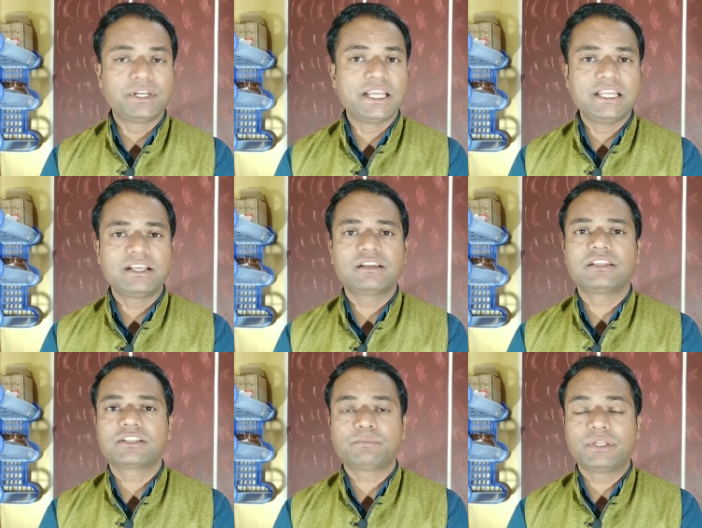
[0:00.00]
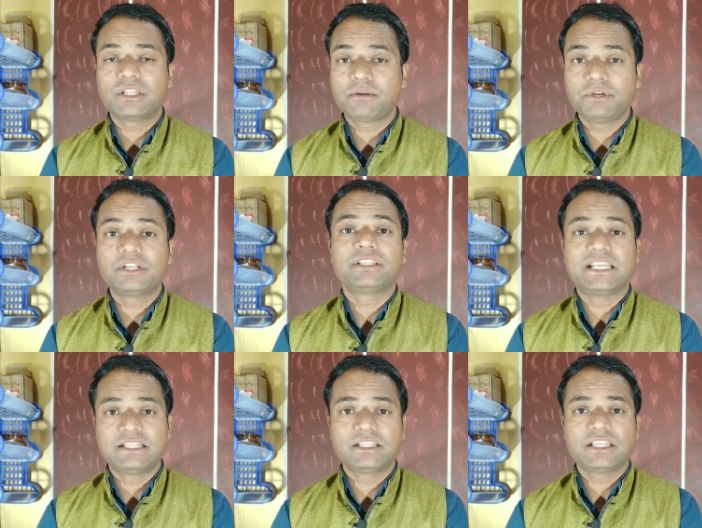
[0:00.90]
डेली का 10-15 मिनट
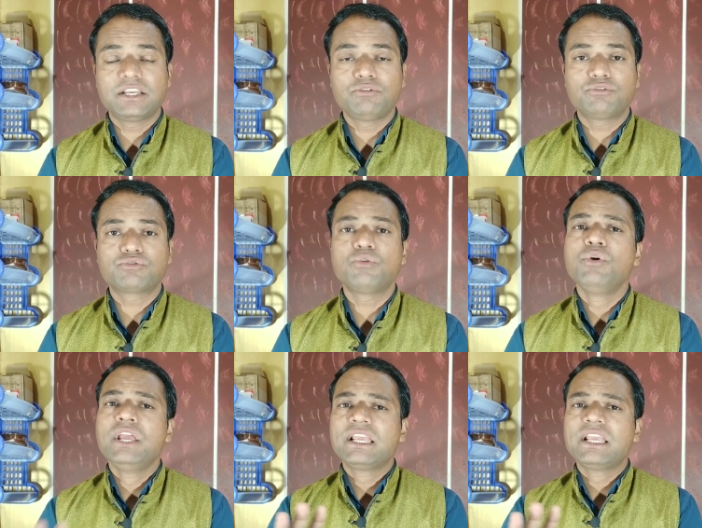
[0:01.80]
दे देते हैं दोस्तों